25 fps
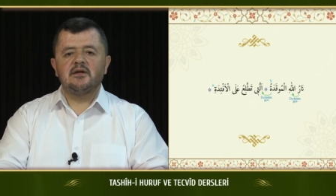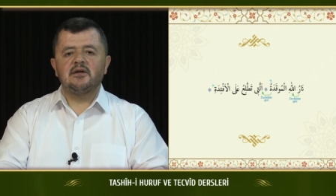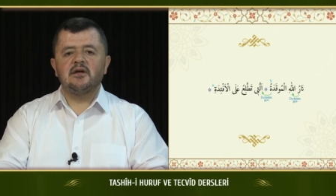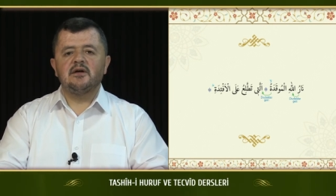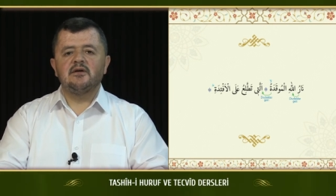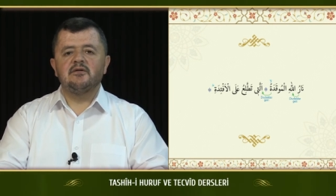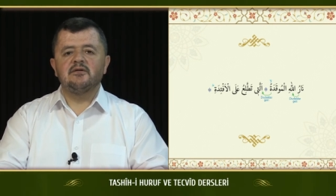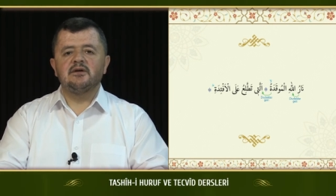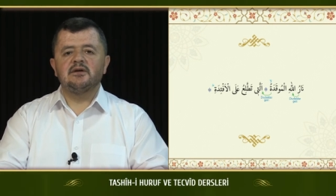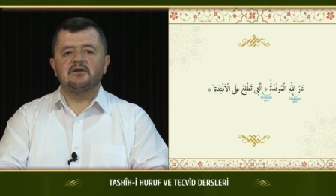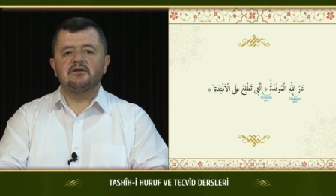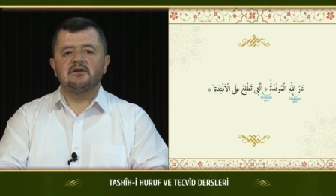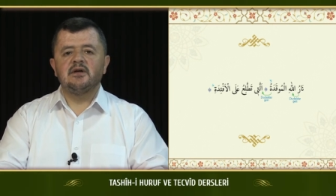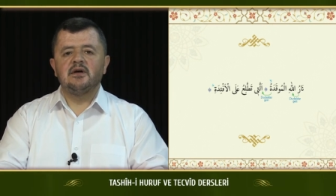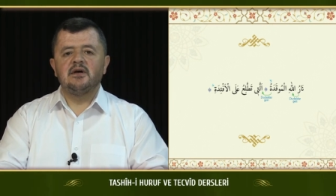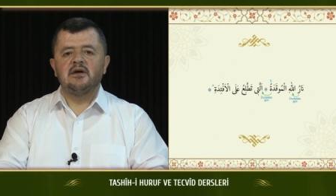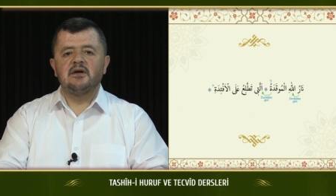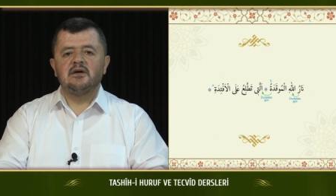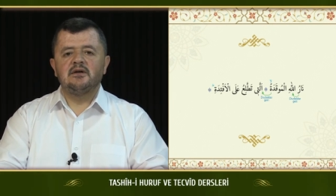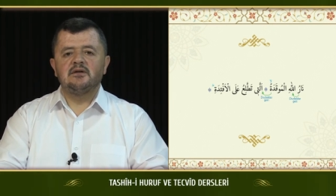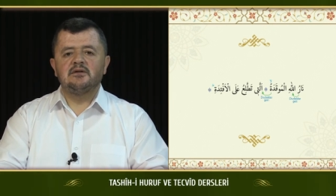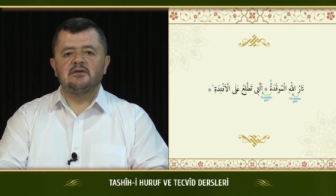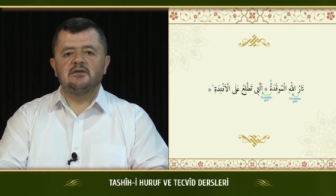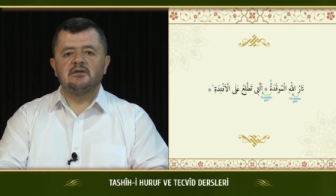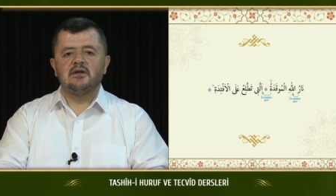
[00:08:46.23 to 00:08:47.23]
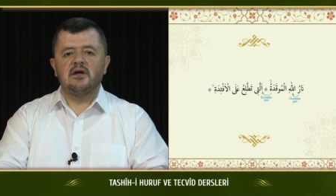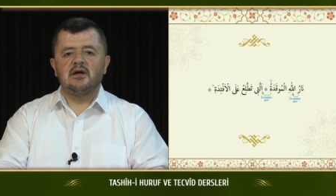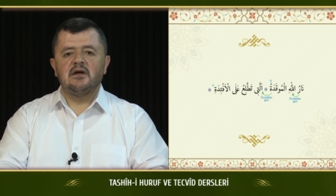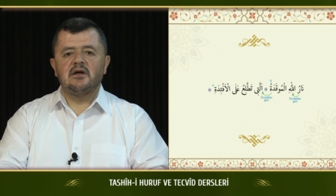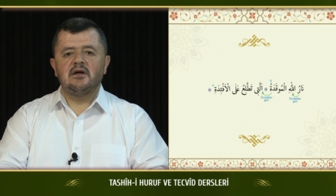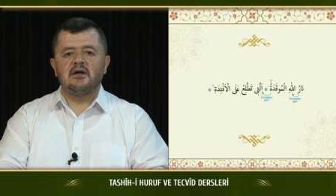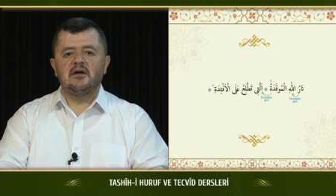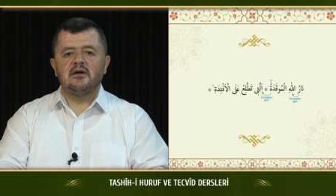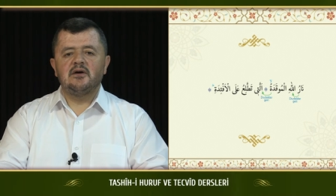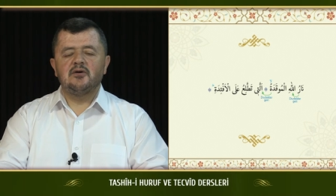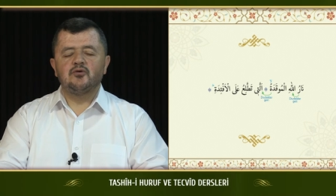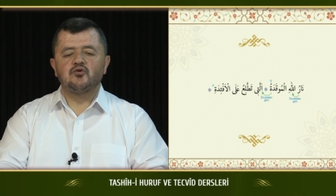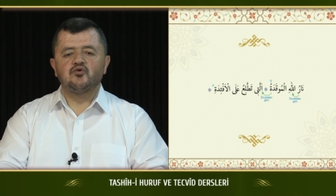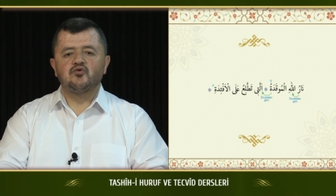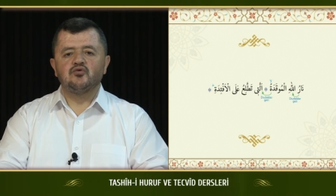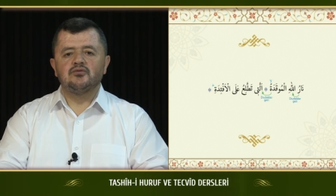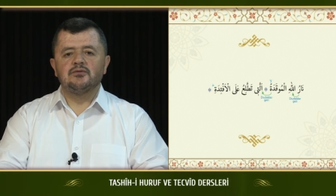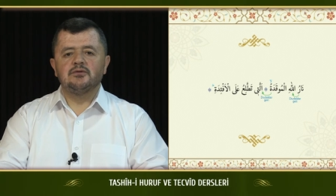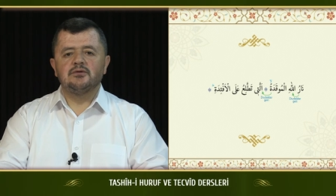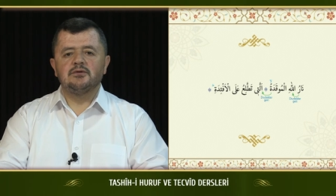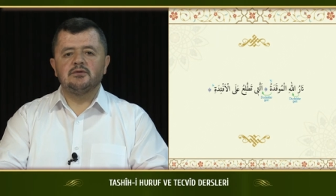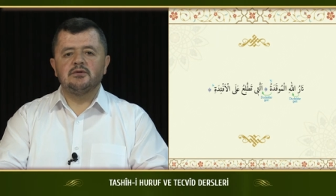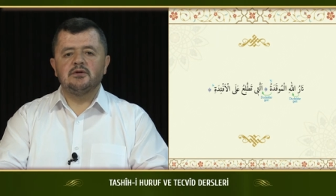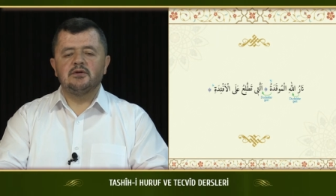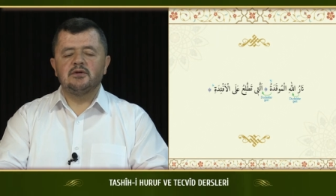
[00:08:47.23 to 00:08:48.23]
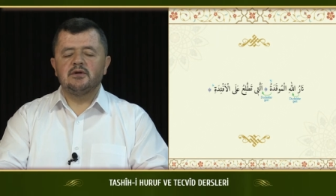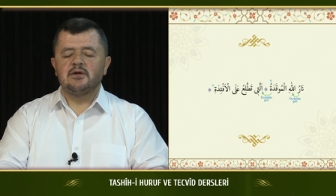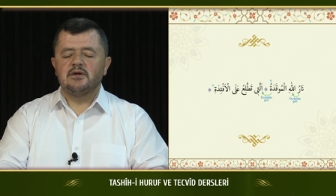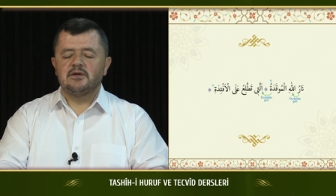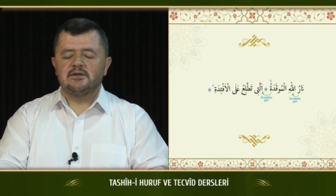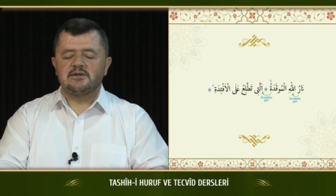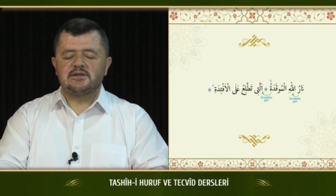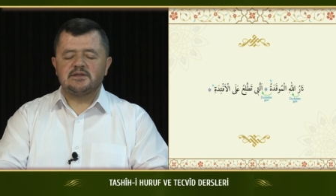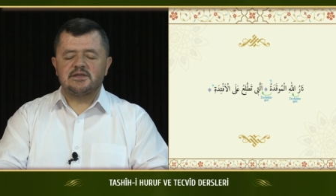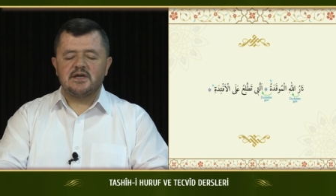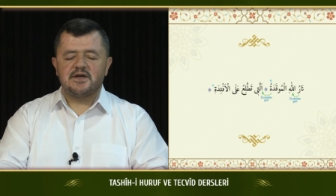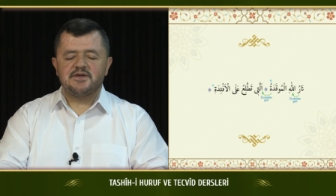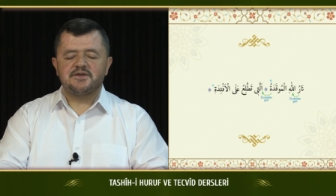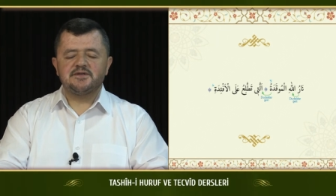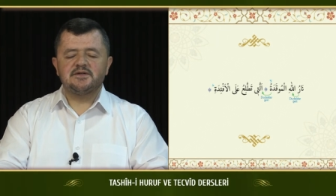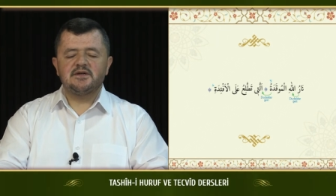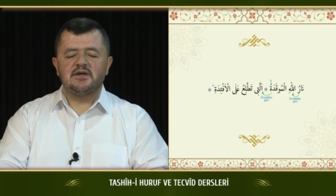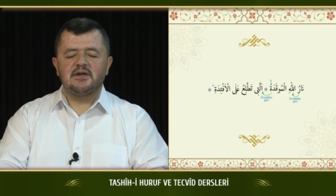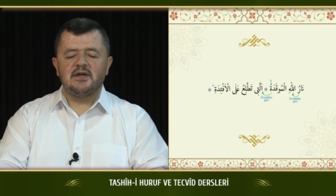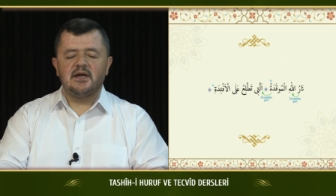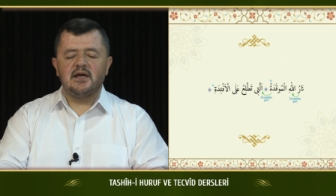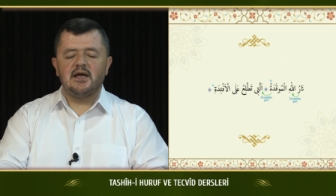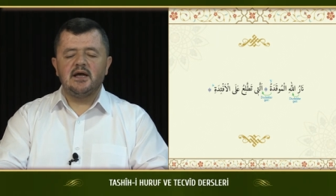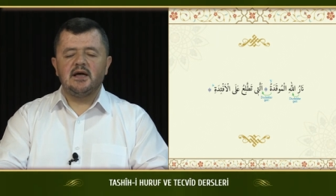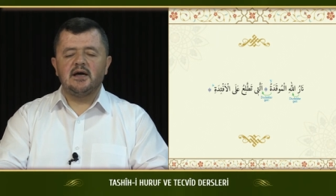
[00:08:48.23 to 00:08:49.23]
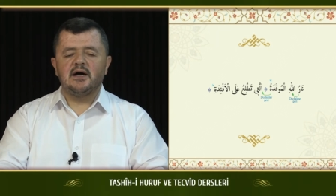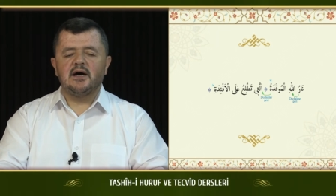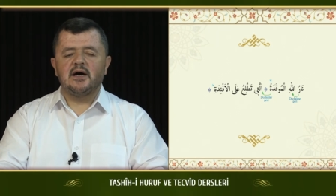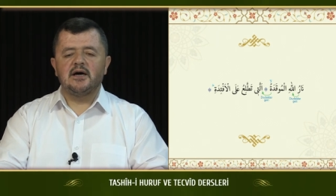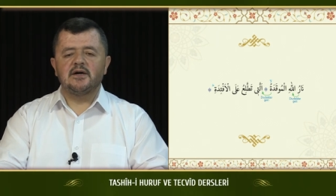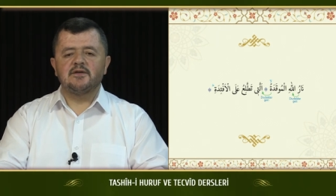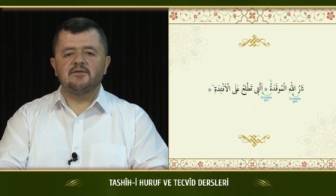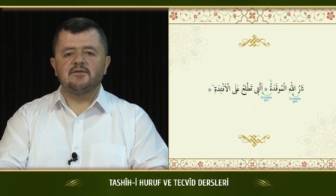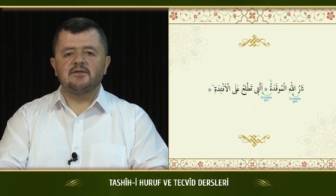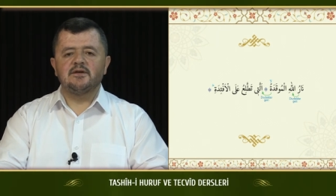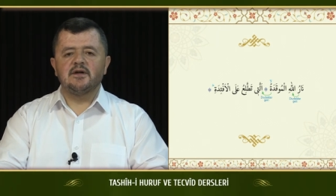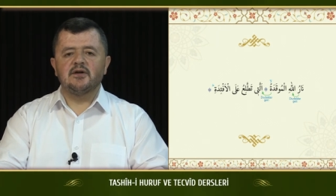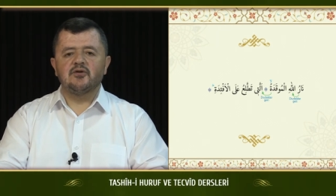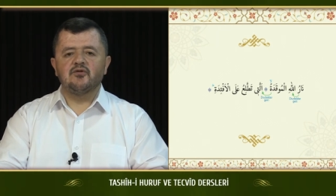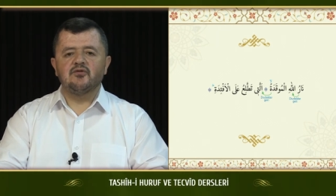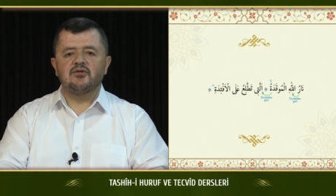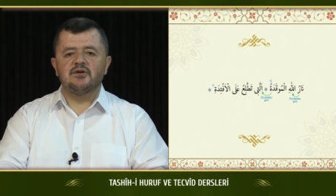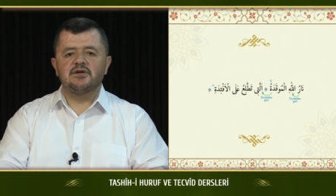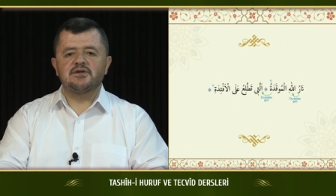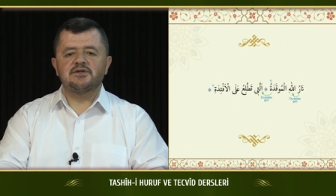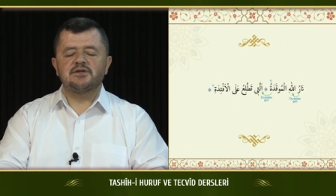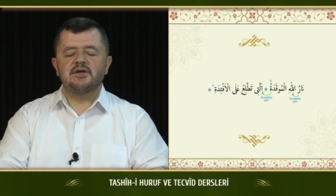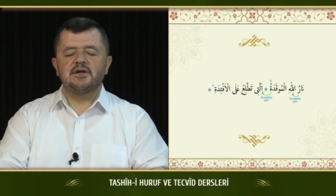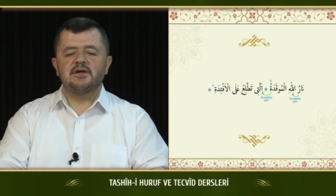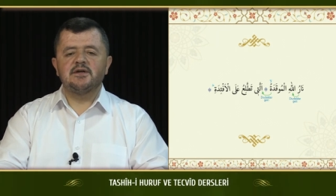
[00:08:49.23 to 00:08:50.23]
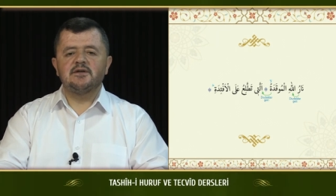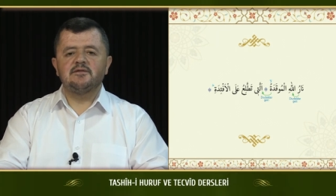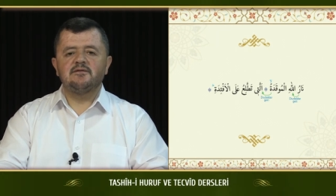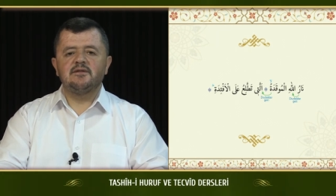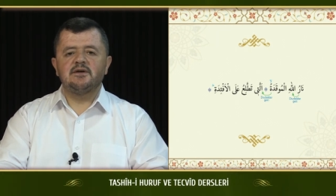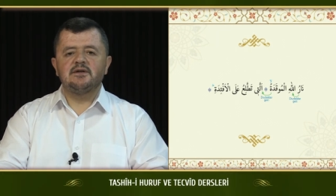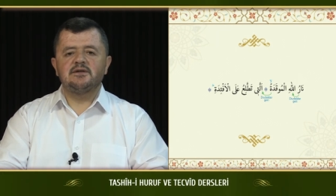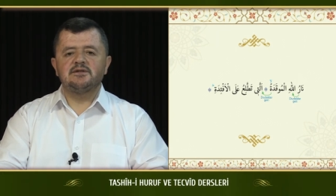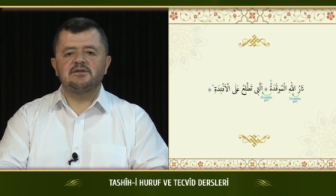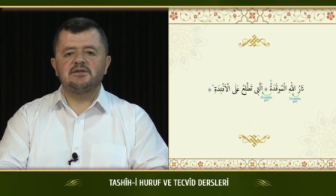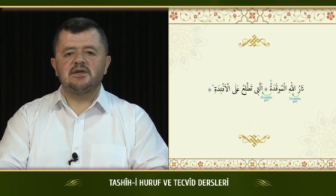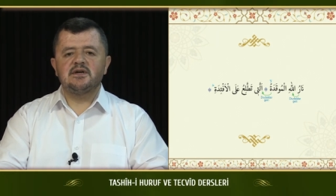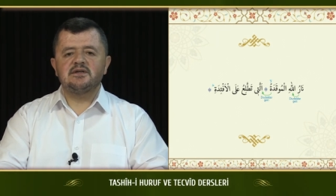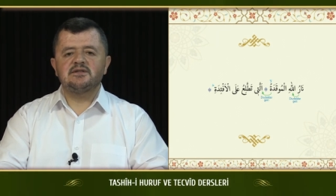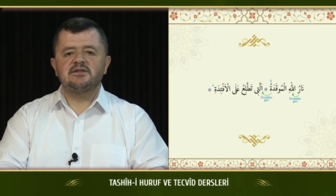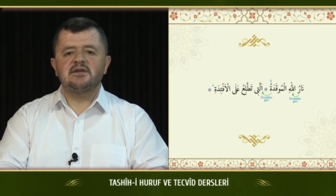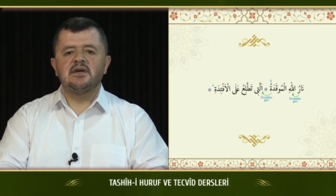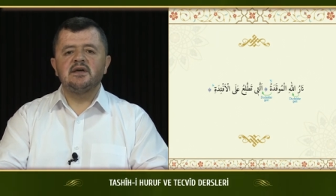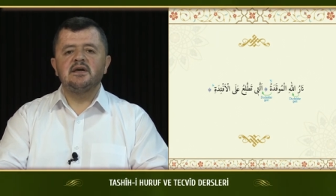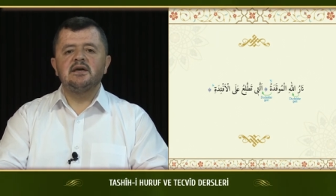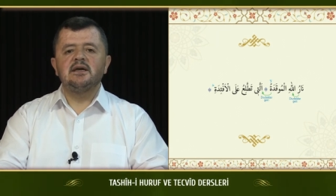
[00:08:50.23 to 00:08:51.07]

Evet. Narul kesreli H harfine göre şekil vereceğiz.